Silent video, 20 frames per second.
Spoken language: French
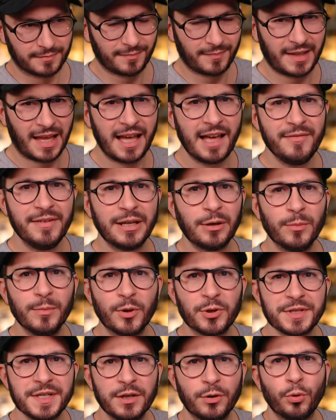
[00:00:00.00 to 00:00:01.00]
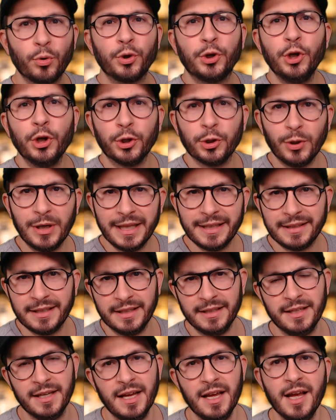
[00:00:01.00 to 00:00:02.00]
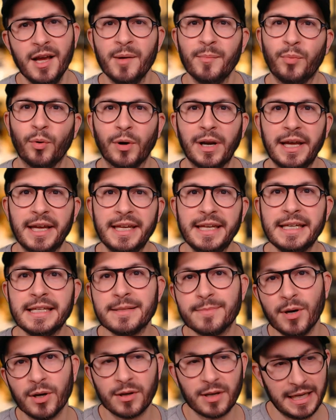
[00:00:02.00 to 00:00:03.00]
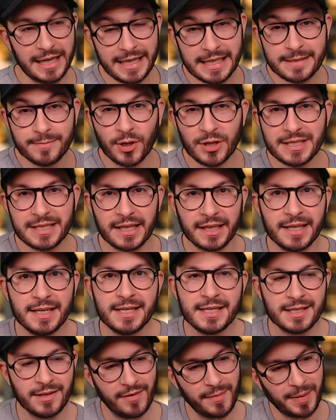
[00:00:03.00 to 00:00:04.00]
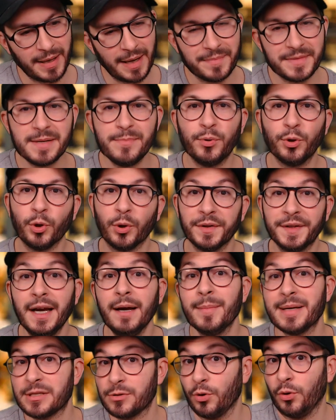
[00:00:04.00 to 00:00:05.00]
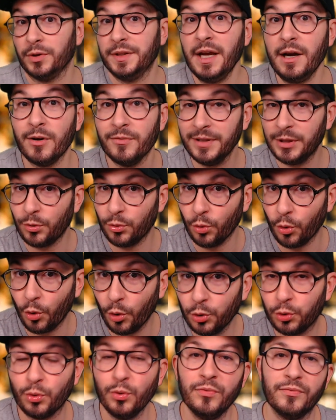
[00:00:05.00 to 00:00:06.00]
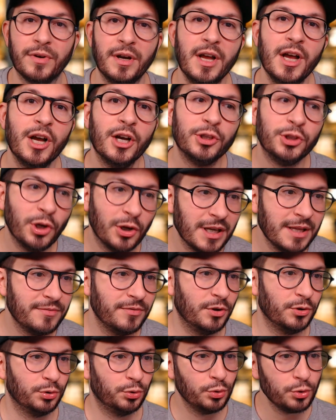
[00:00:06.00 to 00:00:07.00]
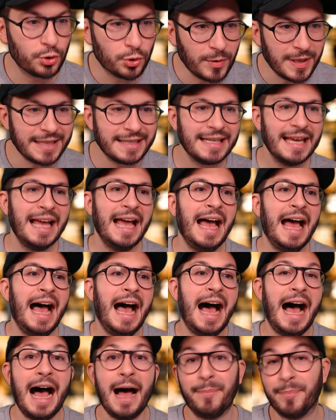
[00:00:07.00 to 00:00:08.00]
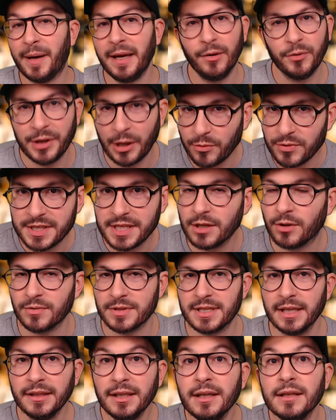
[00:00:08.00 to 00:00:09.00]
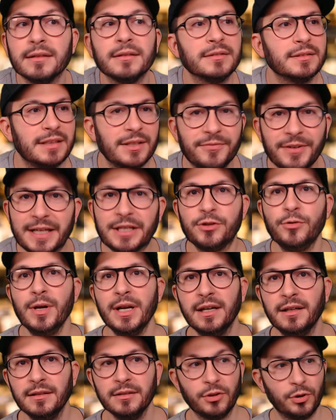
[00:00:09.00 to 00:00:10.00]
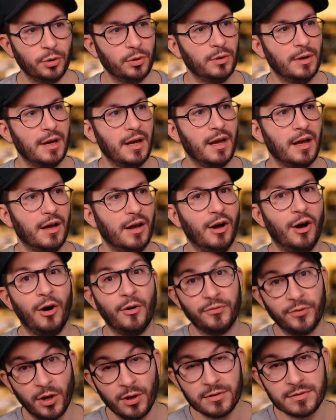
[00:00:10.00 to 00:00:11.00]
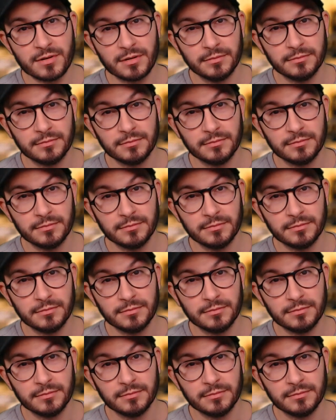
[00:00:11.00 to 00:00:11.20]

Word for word: avait commencé qu'au cœur de l'été pour les Xbox Series, avait pris un petit peu de retard, bah, ce retard, en fait, on le retrouve dans les ventes tout de suite, après, on a aussi constaté, c'est factuel, hein, que en France